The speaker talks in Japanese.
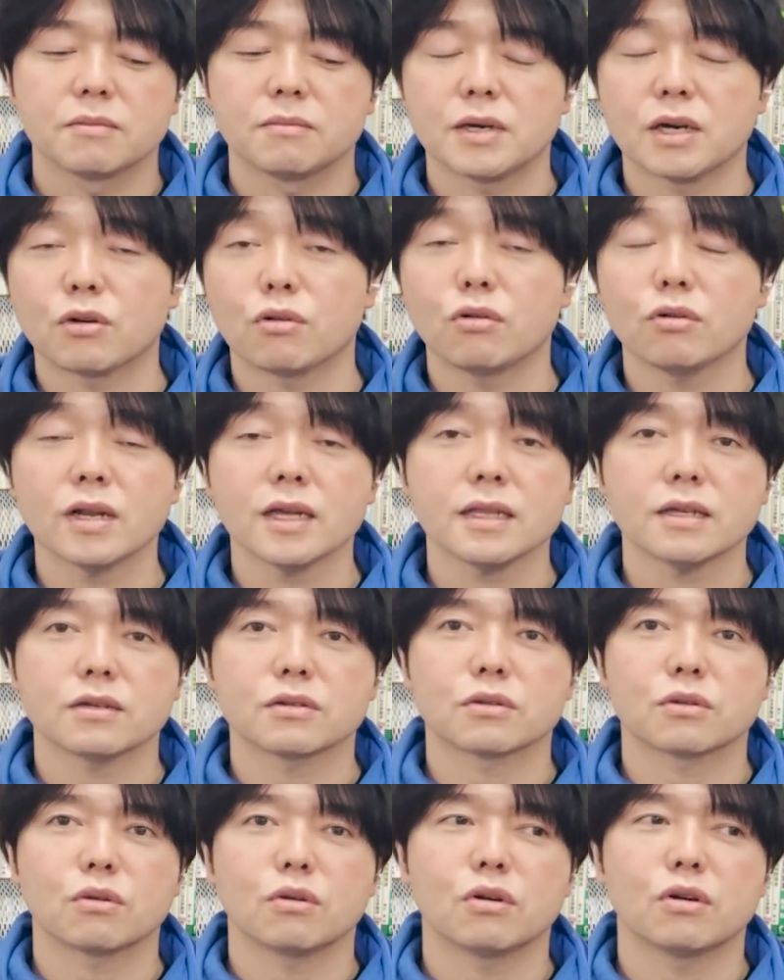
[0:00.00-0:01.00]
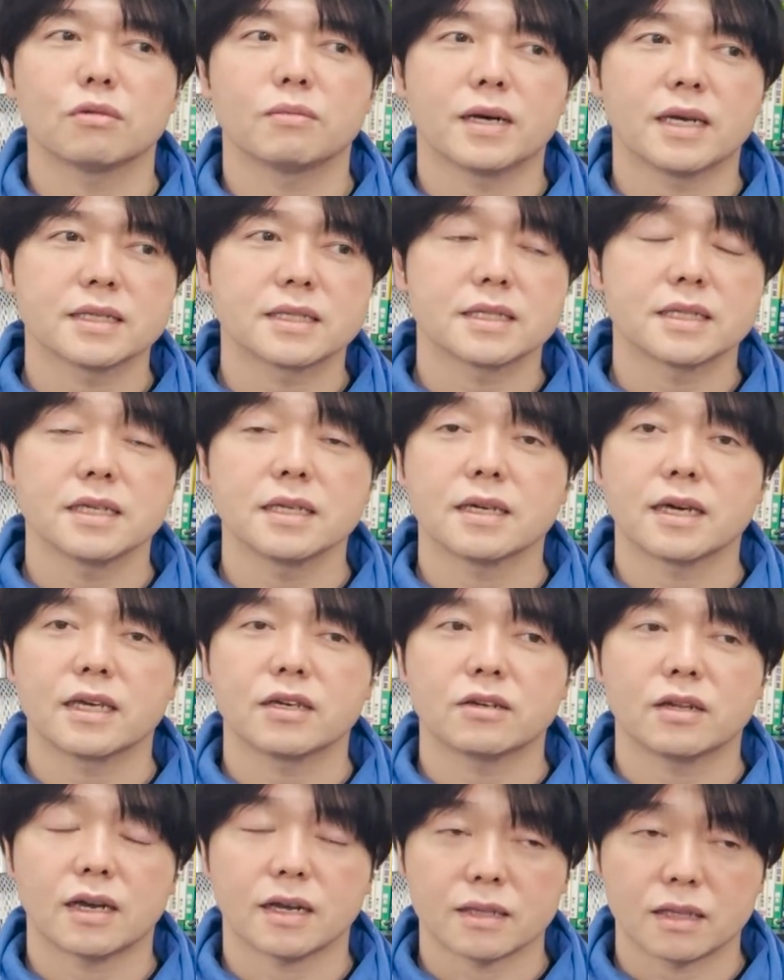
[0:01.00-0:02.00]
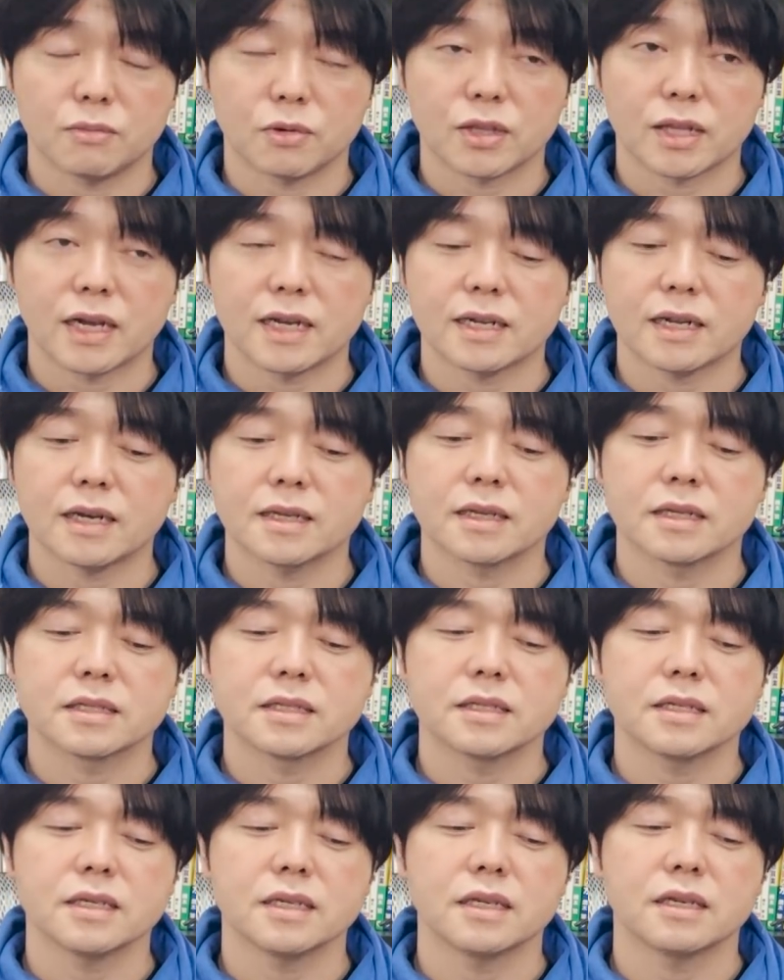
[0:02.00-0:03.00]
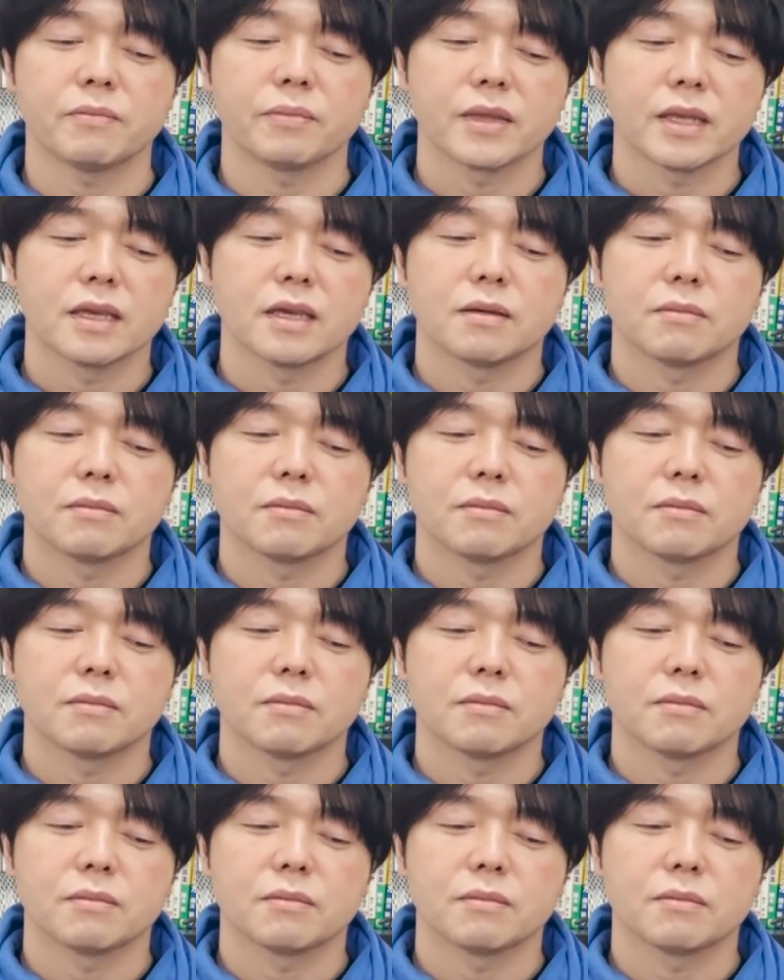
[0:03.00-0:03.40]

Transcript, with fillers: まあ、こうなってくると、まあ、資金がいくらあっても足りないですし、